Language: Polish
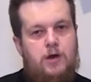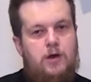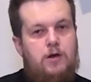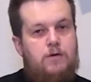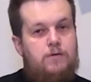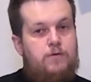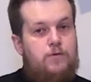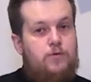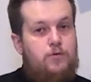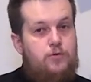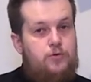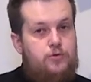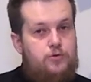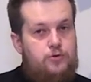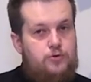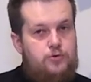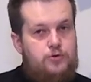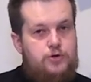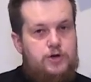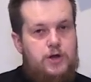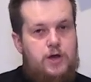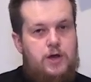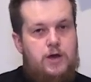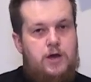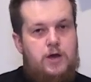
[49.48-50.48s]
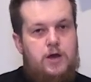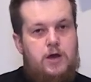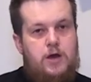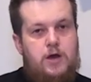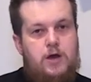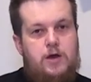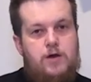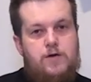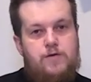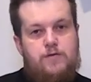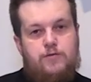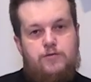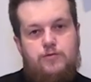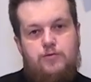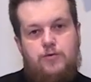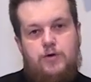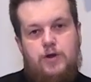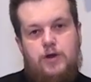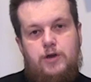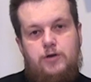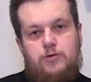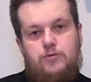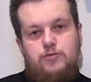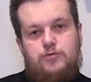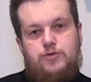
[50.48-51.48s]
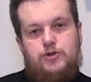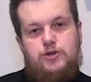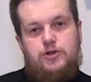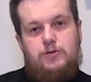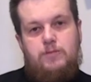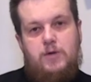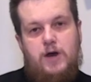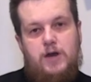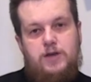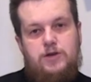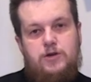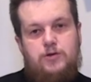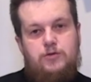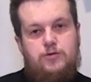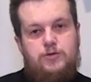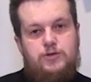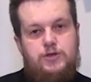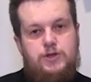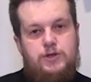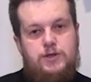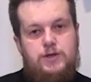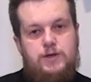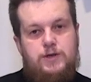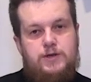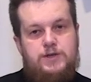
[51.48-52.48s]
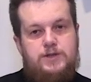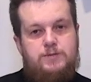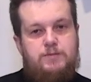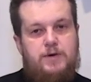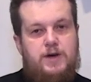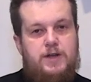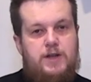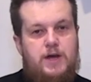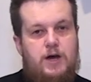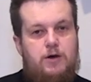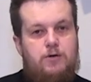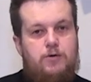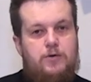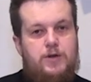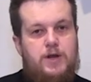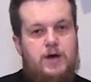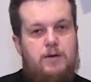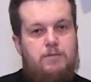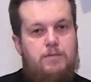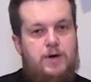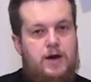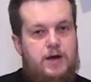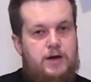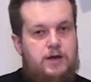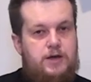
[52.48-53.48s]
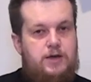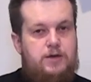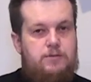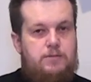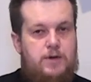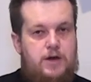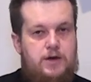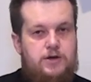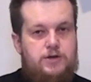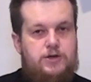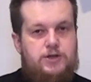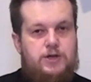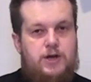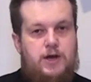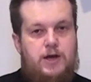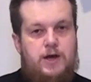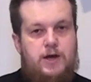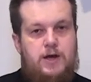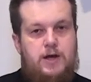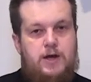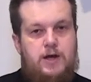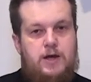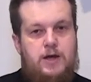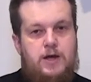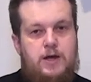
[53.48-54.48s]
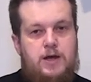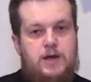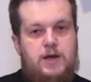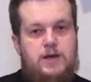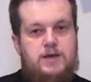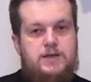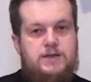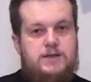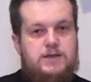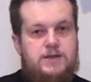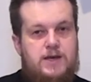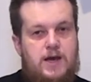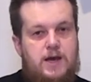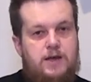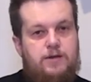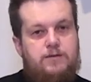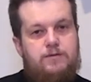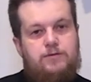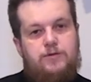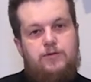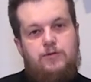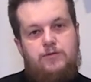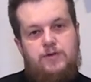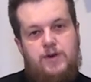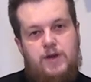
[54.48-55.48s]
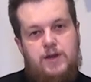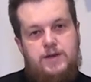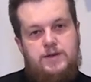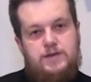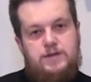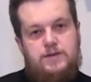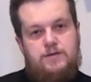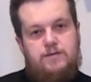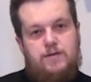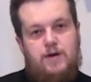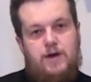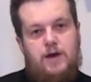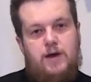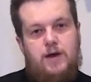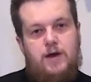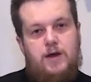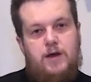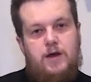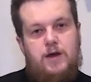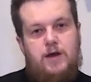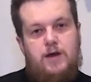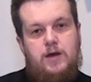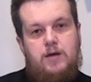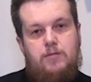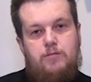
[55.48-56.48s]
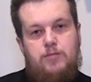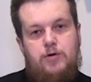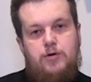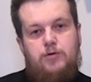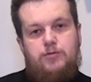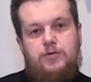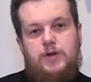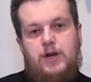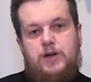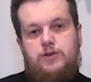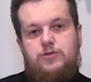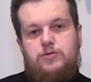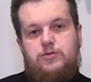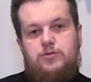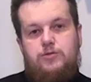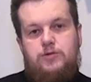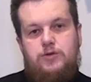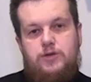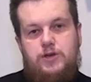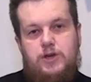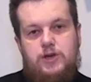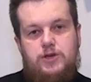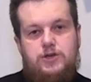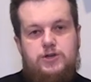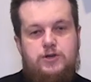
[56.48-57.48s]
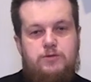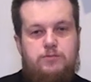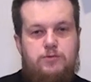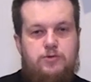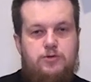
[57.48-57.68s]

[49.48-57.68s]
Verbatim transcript: W kulturze, w której utrzymanie rodziny spadało na barki męża, stan wdowieństwa był najtrudniejszym